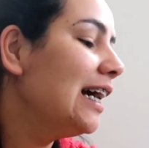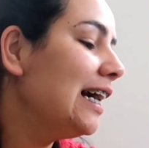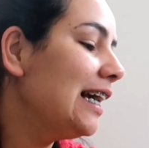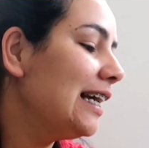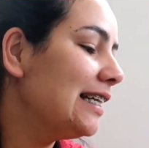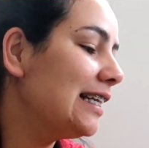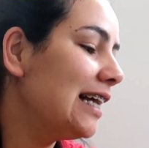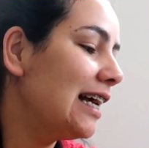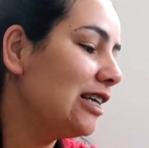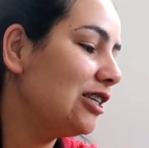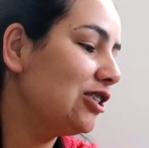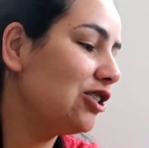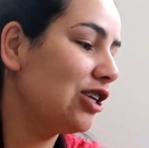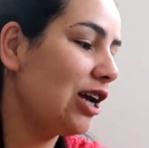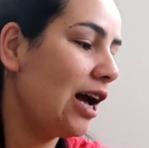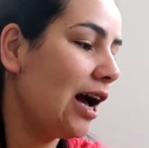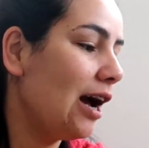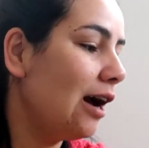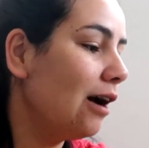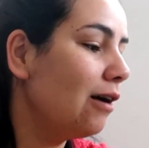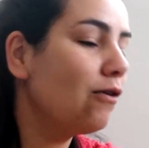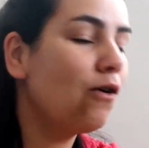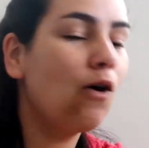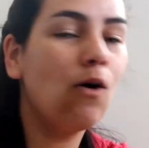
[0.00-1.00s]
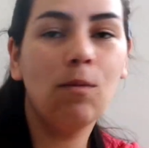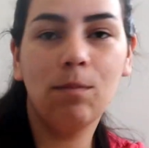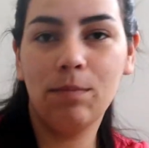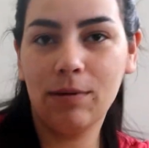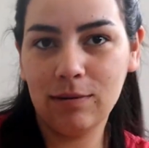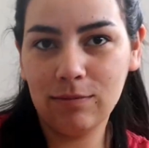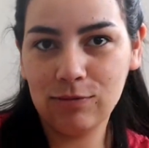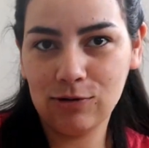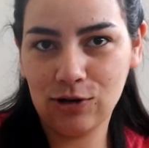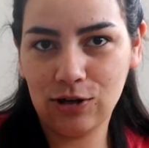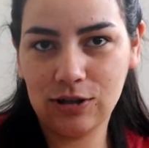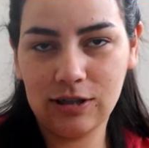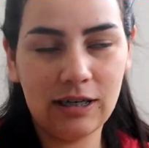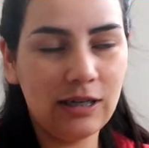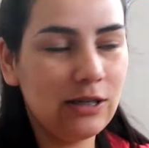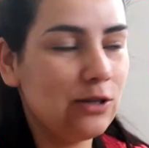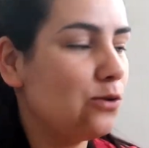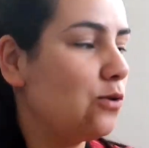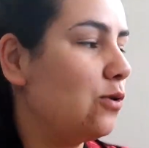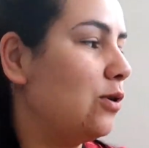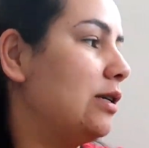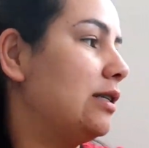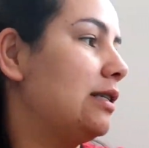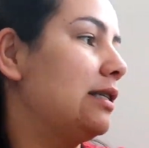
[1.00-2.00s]
E daí já compramos outras
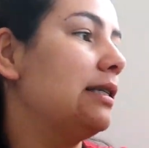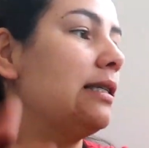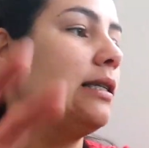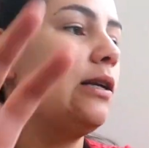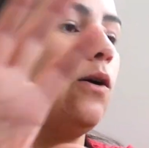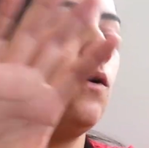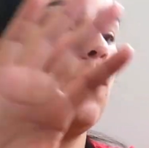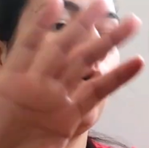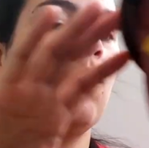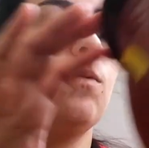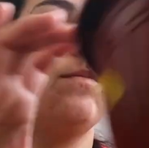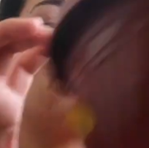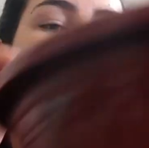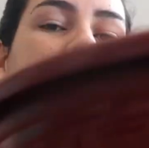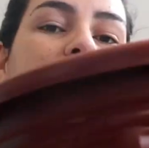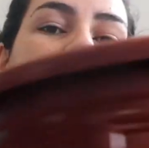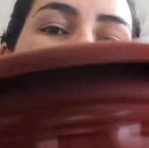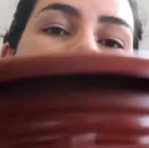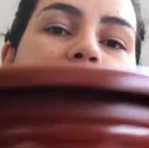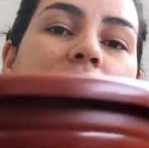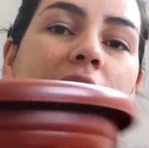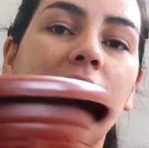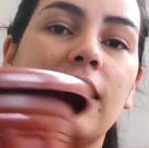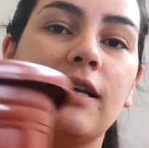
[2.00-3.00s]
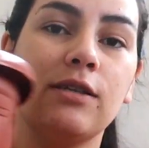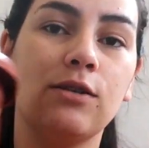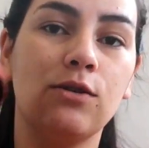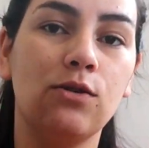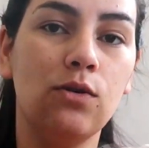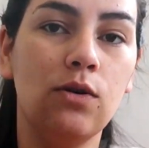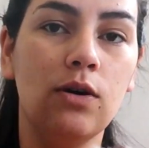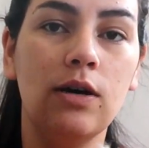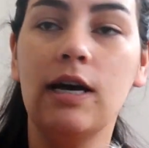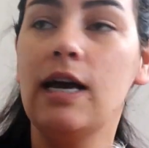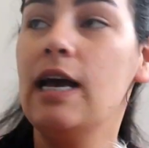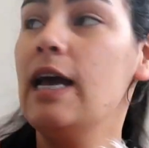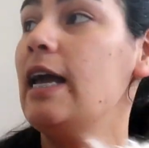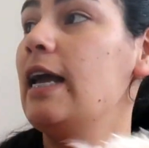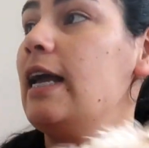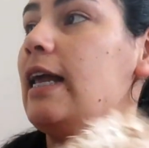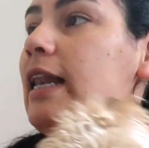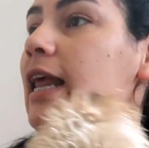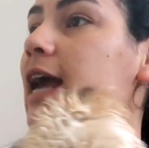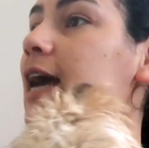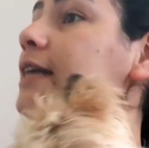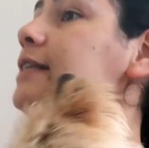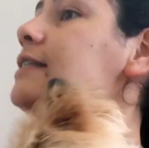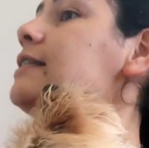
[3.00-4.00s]
coisas. Então eu comprei o um vaso, ele é